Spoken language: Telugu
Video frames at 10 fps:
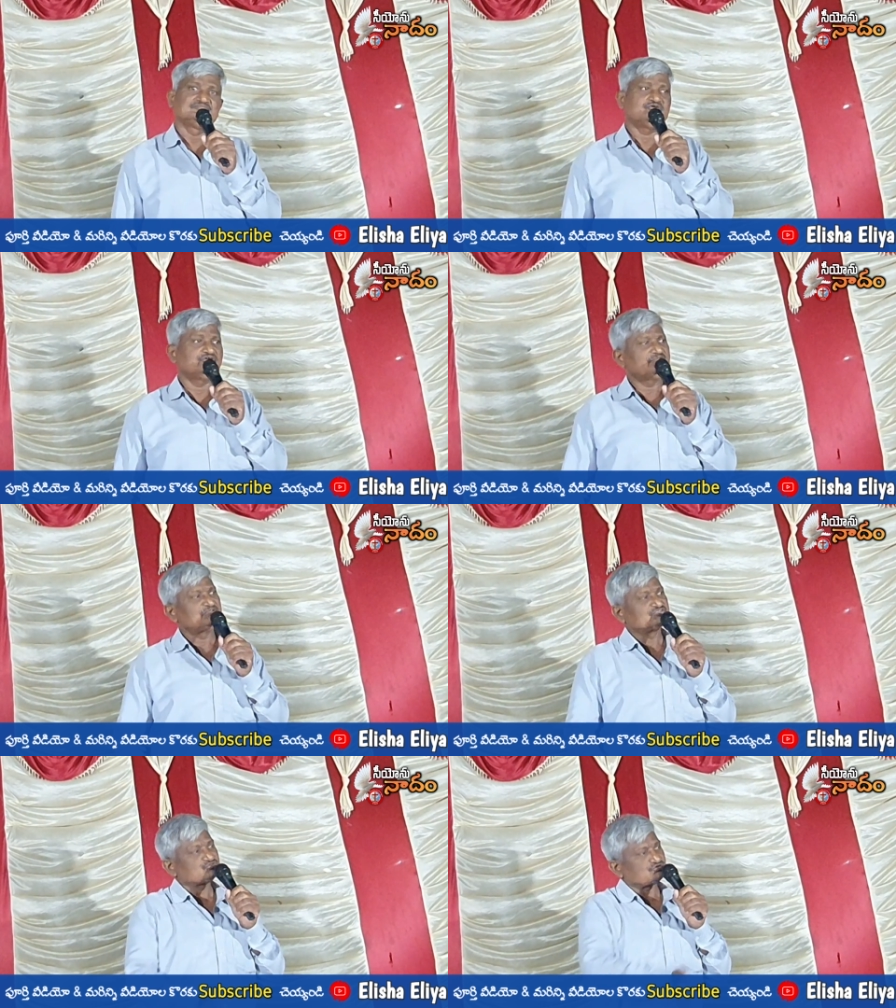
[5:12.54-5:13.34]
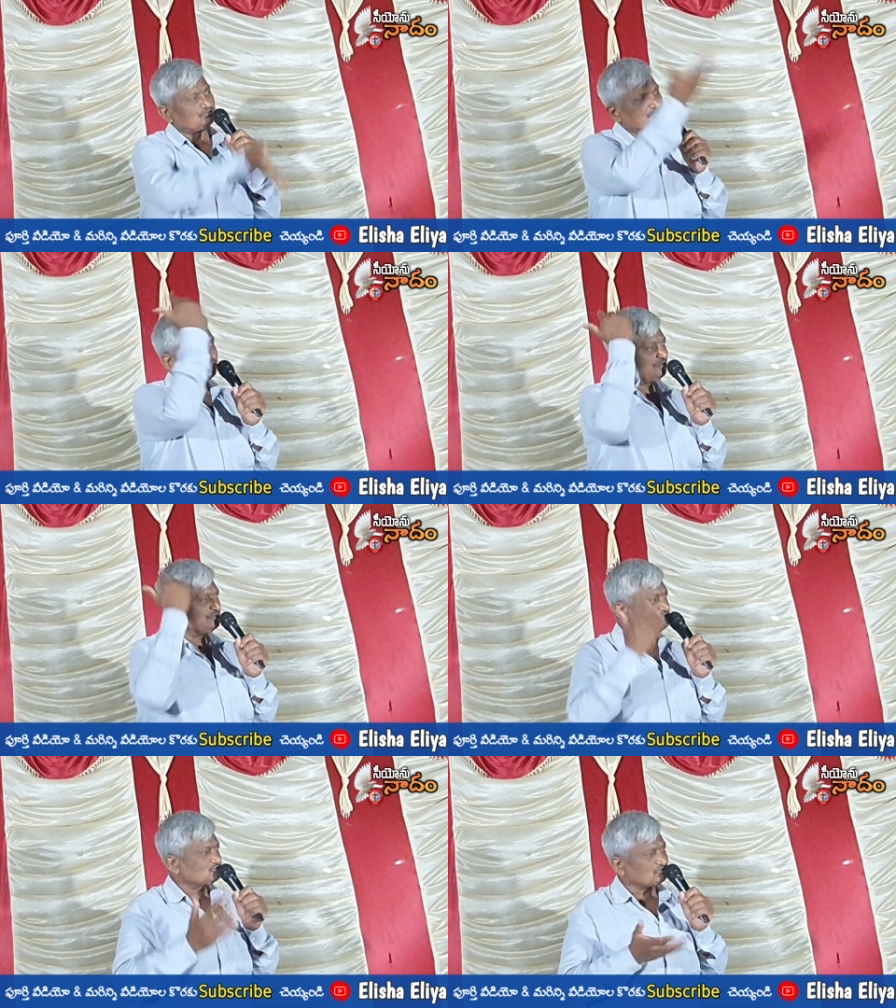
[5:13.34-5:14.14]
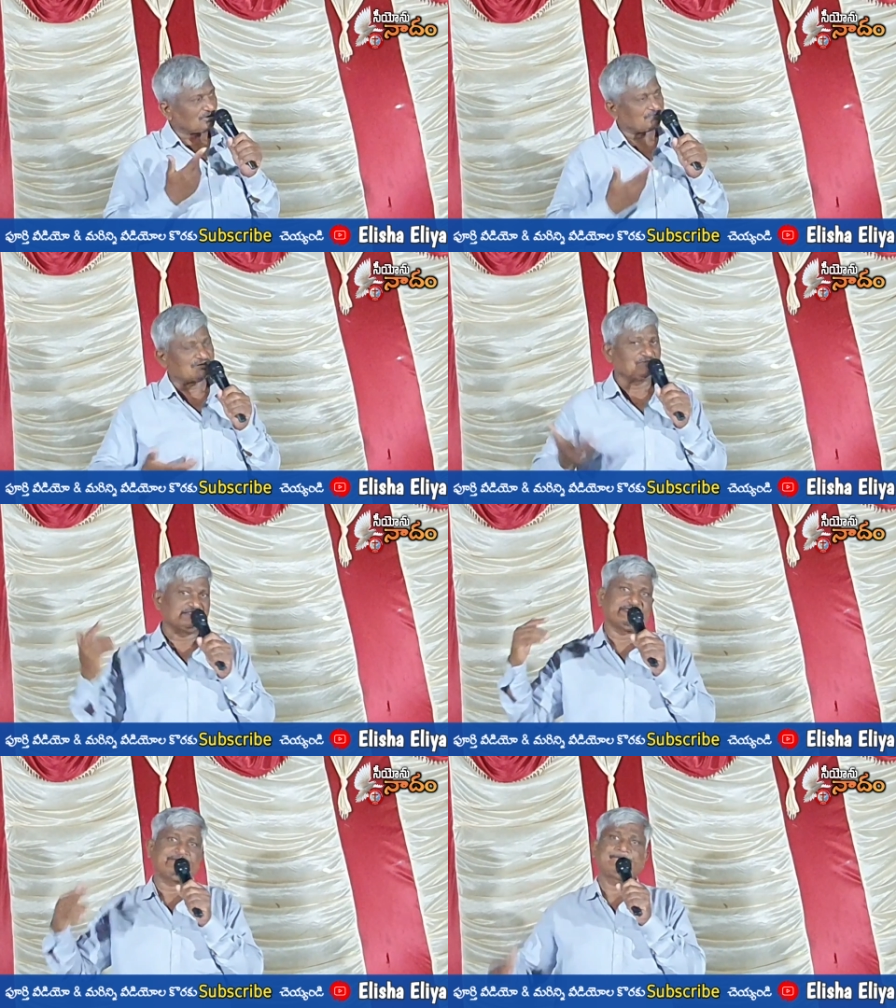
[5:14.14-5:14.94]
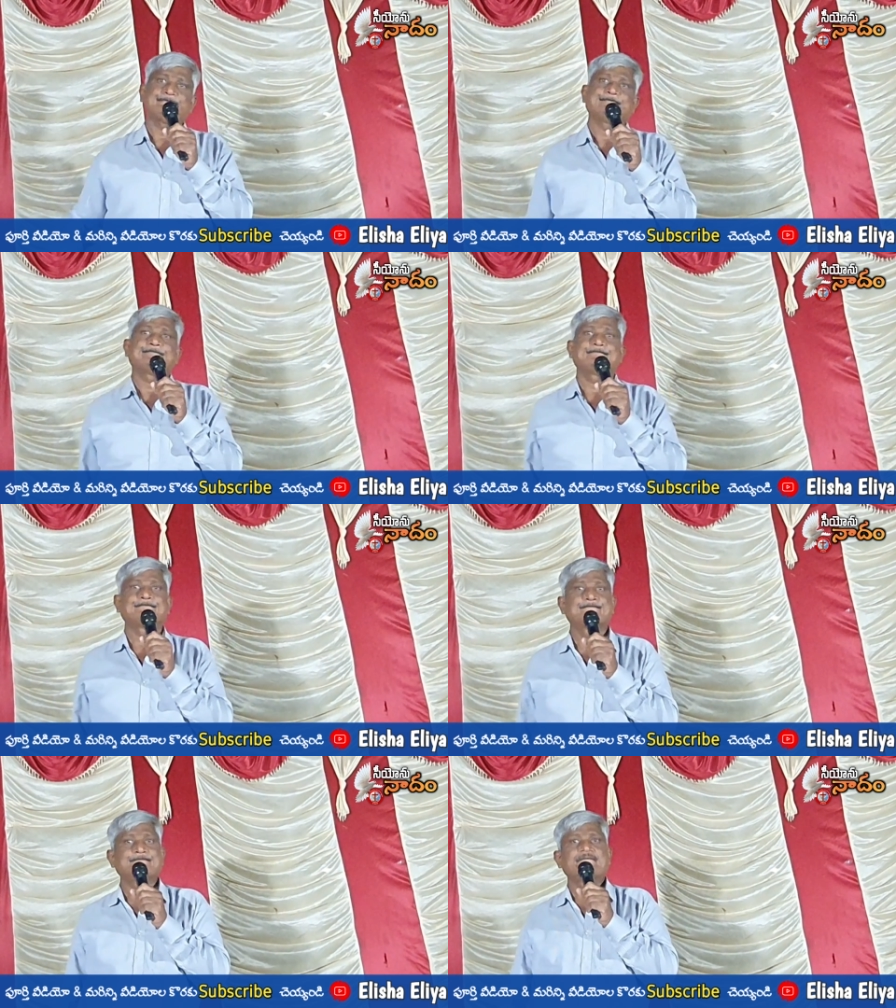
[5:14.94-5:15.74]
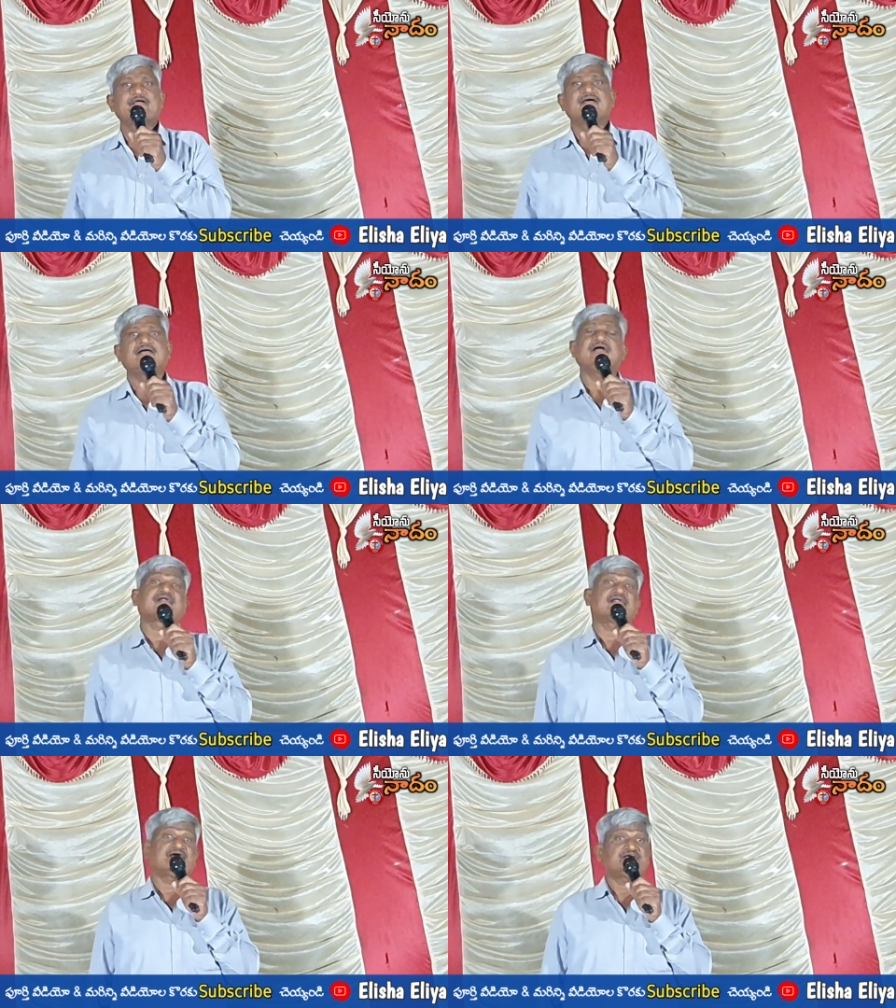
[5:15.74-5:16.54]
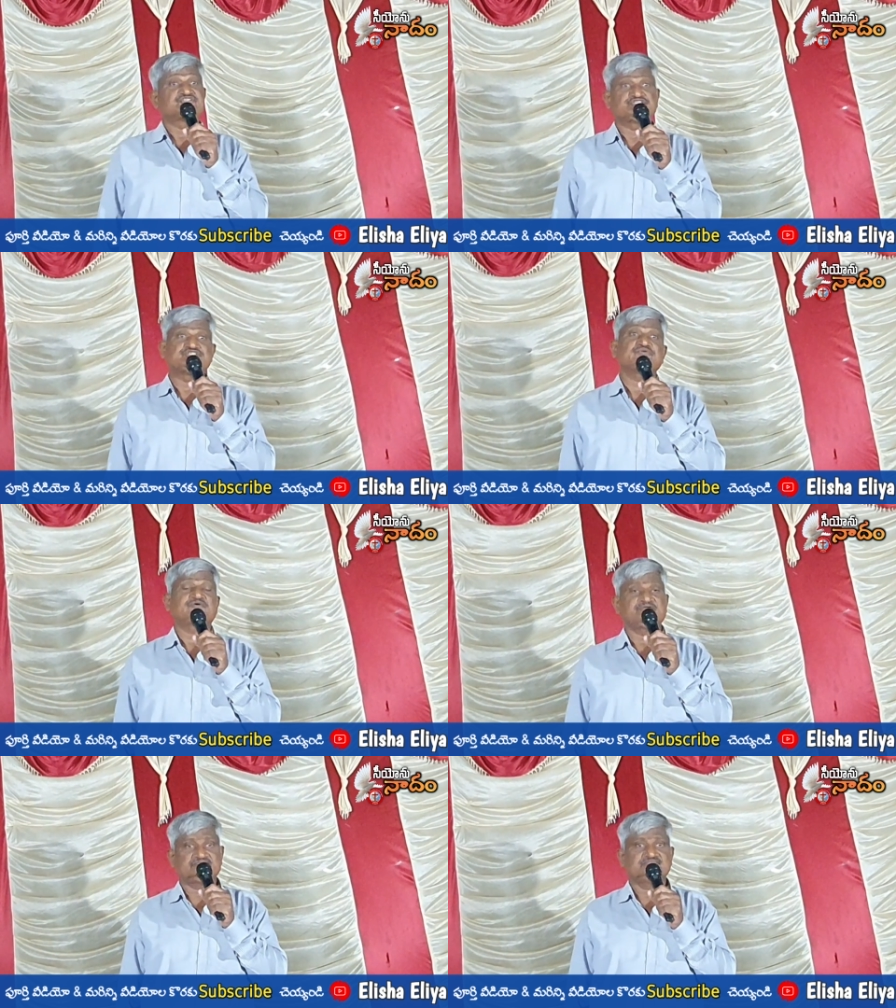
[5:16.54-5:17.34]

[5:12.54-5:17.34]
పోండి మీరు చూసుకోండి మీరు పని మీరు చూసుకోండి మా పని మాదే అట్లాగా చేసేవాళ్ళం